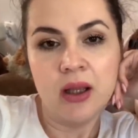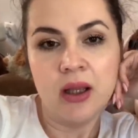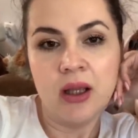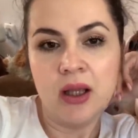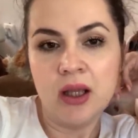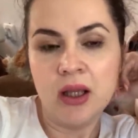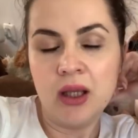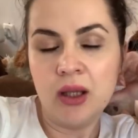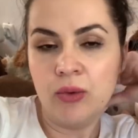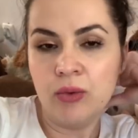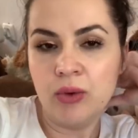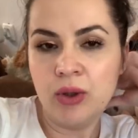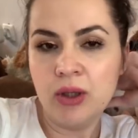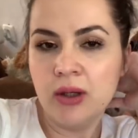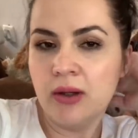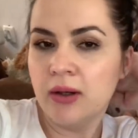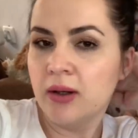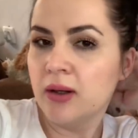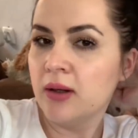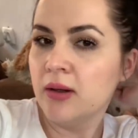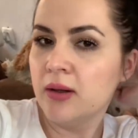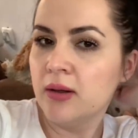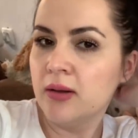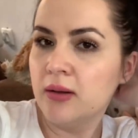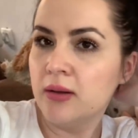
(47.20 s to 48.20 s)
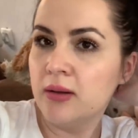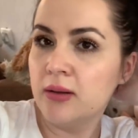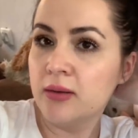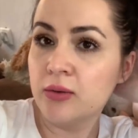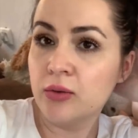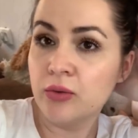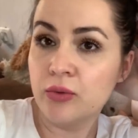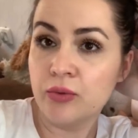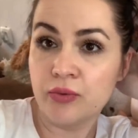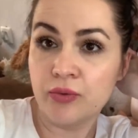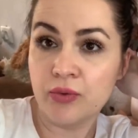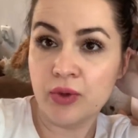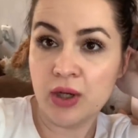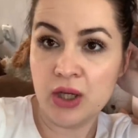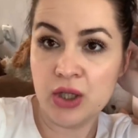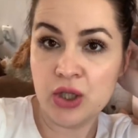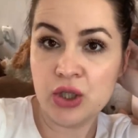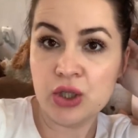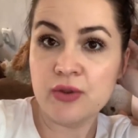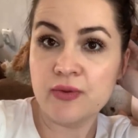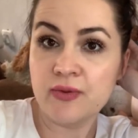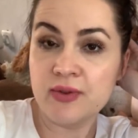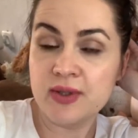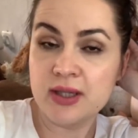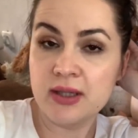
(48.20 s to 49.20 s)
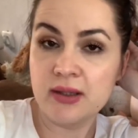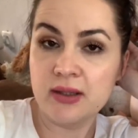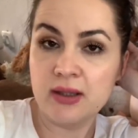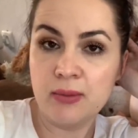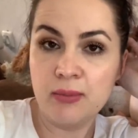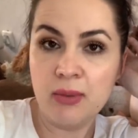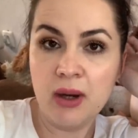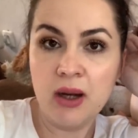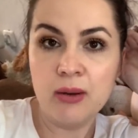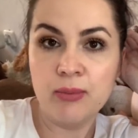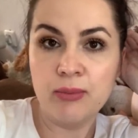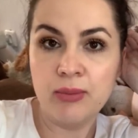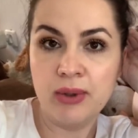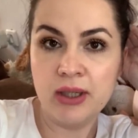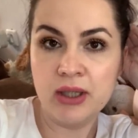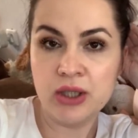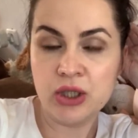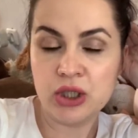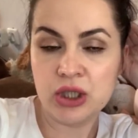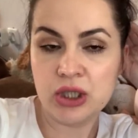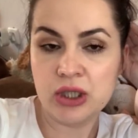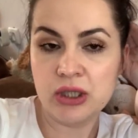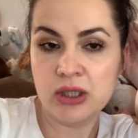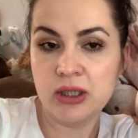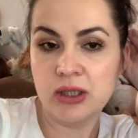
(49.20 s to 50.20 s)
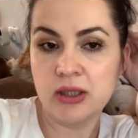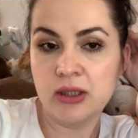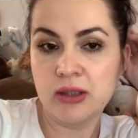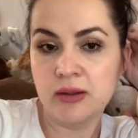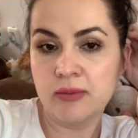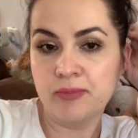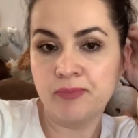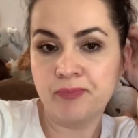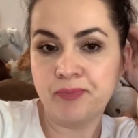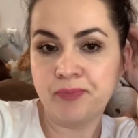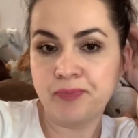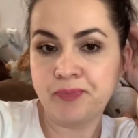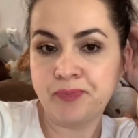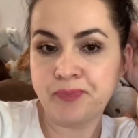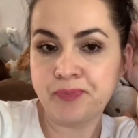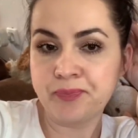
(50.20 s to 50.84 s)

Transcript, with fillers: И у них, а, ну, раньше в всех домах были же